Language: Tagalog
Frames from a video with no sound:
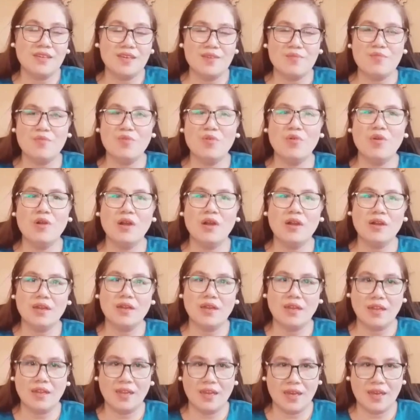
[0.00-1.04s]
imuhang
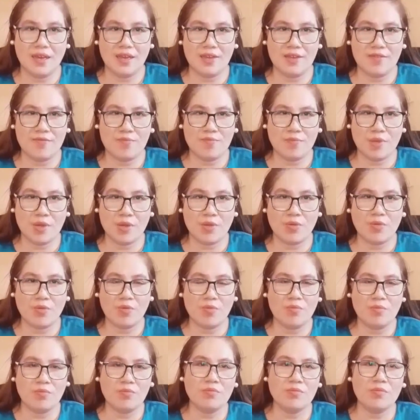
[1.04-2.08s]
live pero